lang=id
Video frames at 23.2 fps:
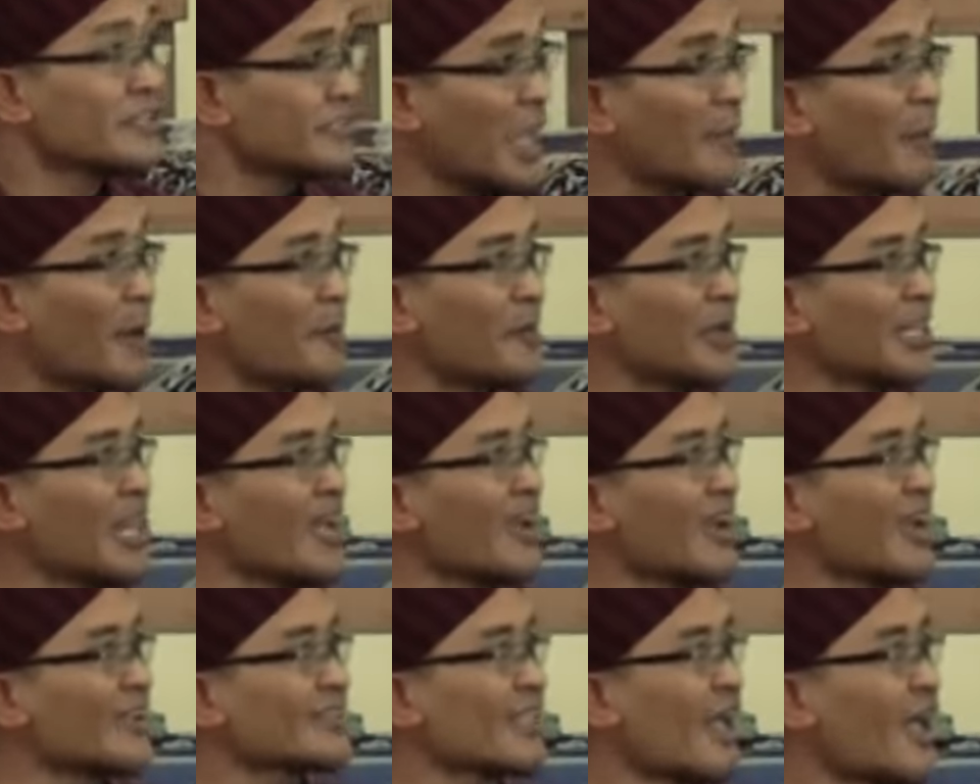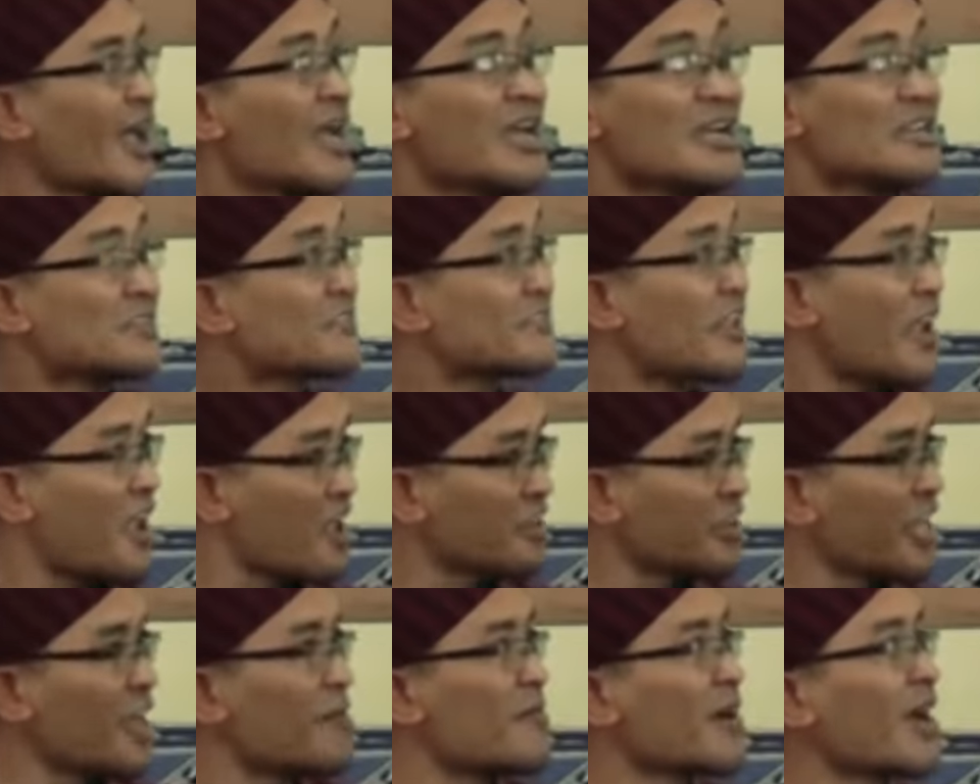Siapa bilang nggak sah?
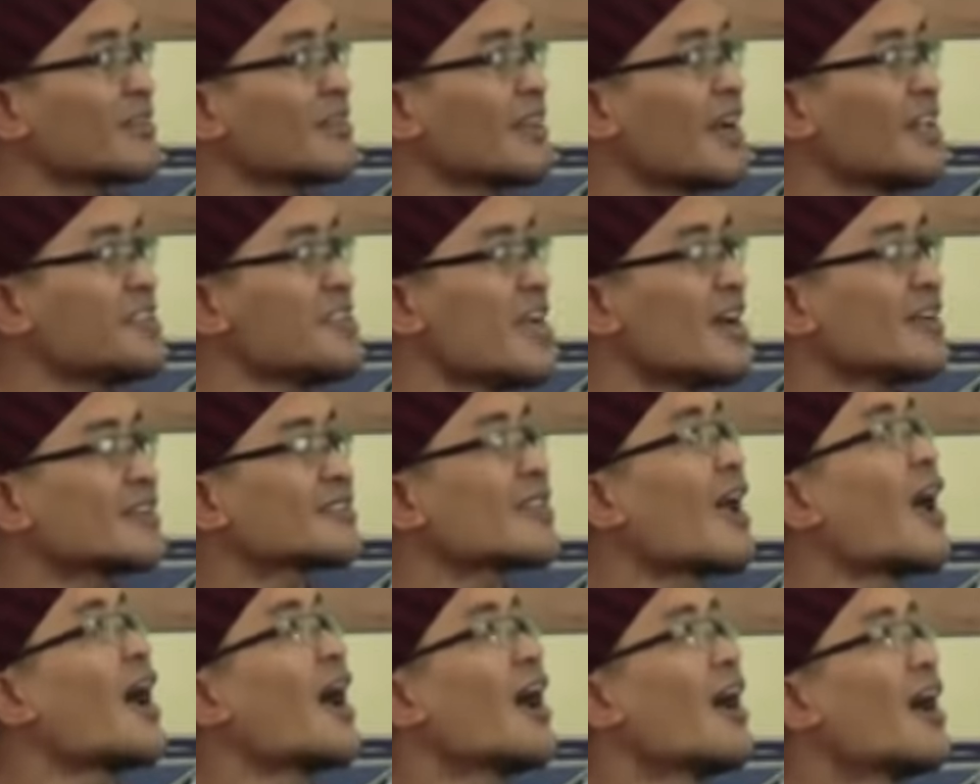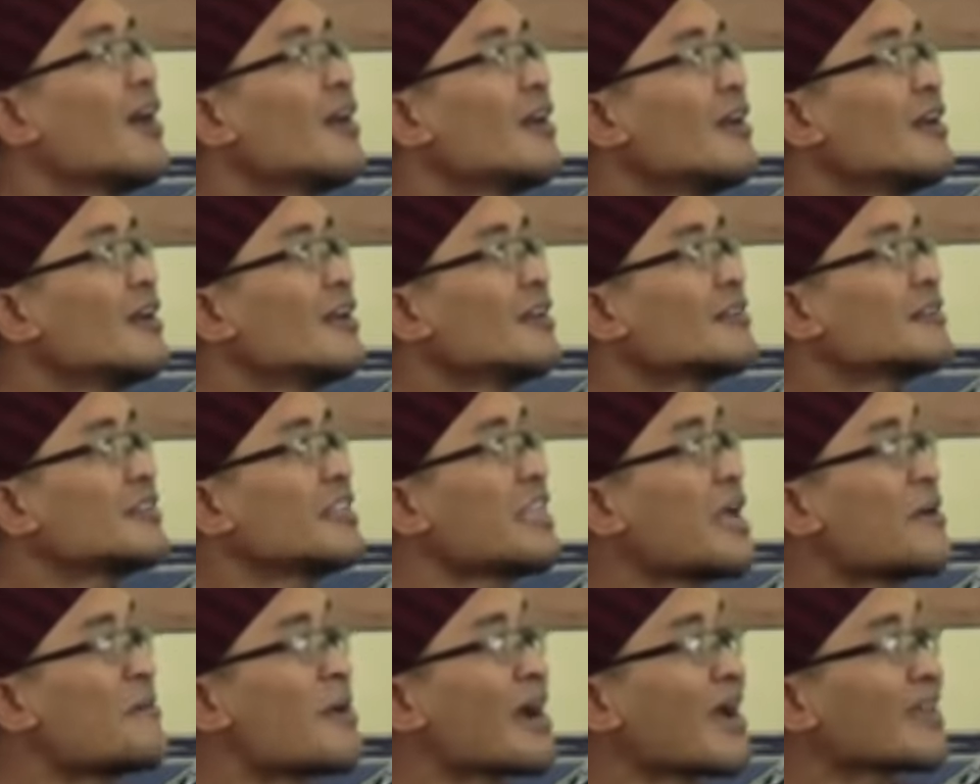Saya tidak mengatakan yang sah.
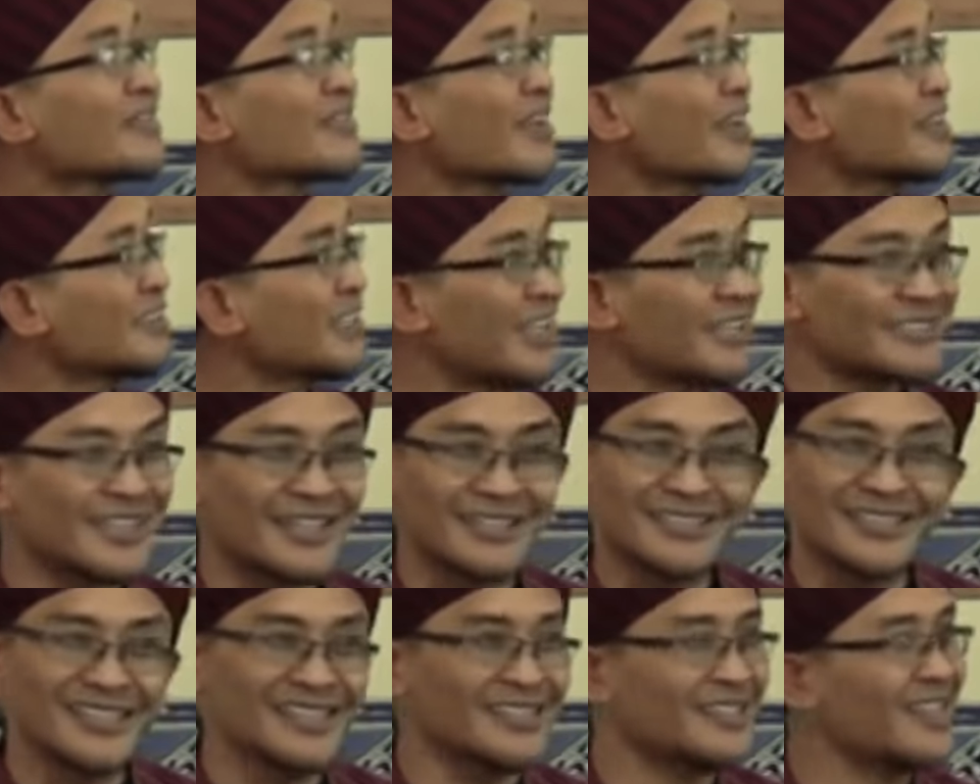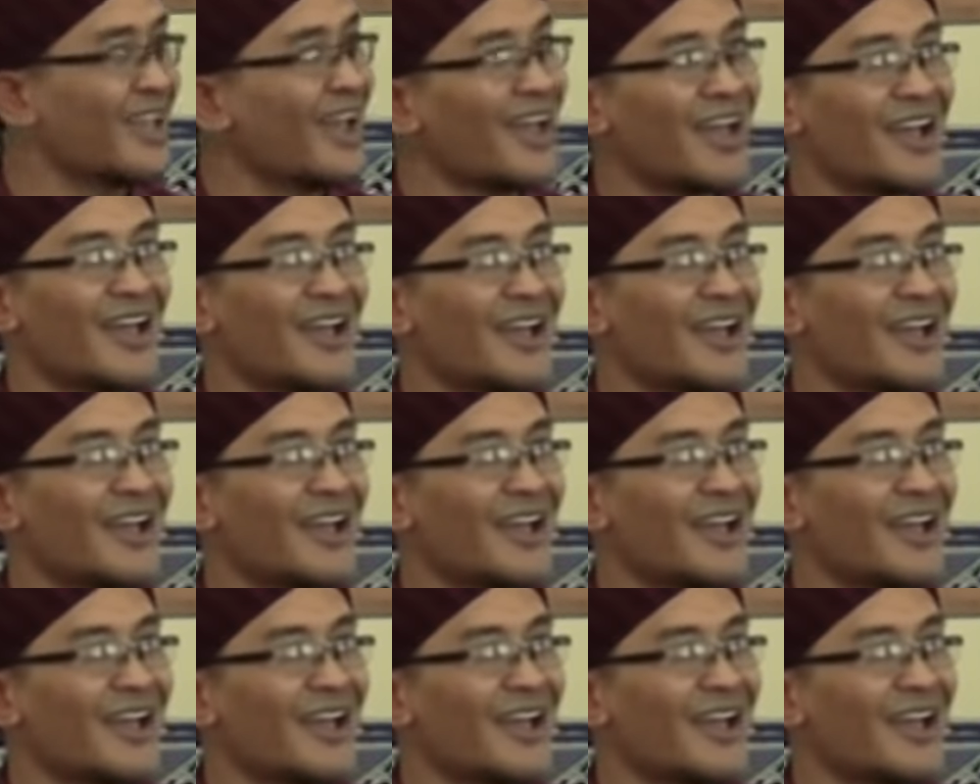Tidak mengatakan tidak sah, tidak.